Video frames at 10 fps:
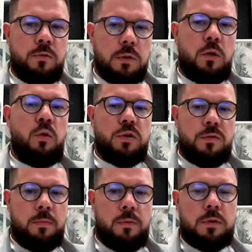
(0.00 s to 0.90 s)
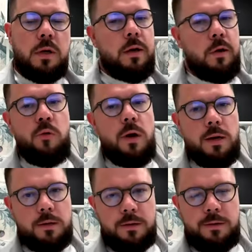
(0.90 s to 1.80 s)
вот такой же вопрос. Как
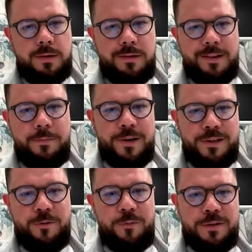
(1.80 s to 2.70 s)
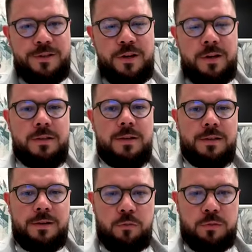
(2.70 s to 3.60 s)
регулярно необходимо посещать
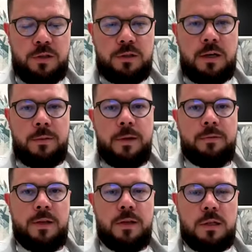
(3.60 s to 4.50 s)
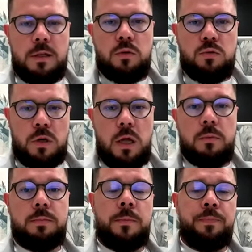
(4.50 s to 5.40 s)
детского психотерапевта, если нет
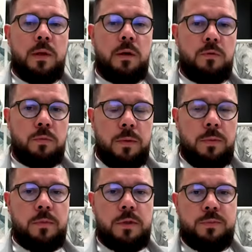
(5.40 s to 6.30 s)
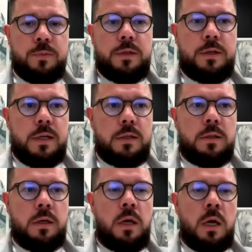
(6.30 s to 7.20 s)
жалоб, э, вот помимо
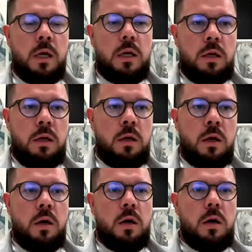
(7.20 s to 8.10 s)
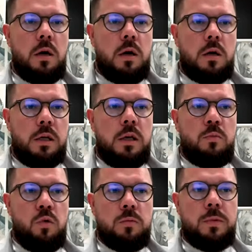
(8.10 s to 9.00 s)
диспансеризации? И а, какие
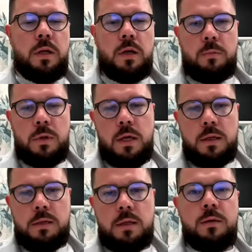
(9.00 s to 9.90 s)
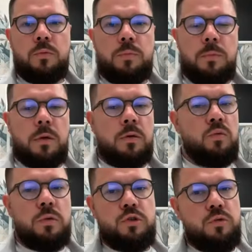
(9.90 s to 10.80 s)
могут быть рекомендации? Да, например, ну,
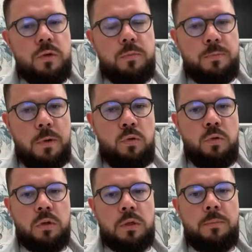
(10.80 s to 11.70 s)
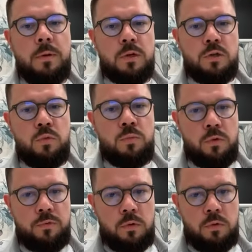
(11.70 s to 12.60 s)
ничего не беспокоит там по вашему
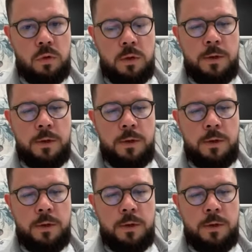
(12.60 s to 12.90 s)
профилю,